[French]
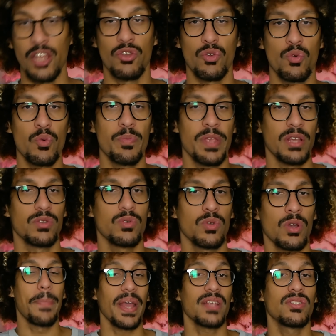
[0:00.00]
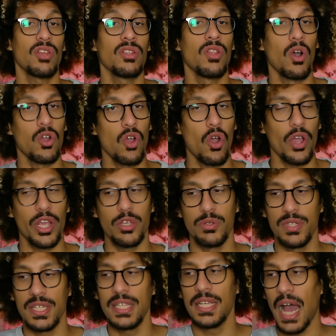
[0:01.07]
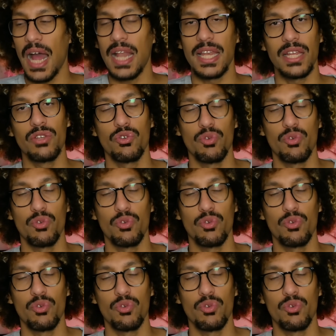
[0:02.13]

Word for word: Et du coup, bien sûr, personne n'a encore réussi à les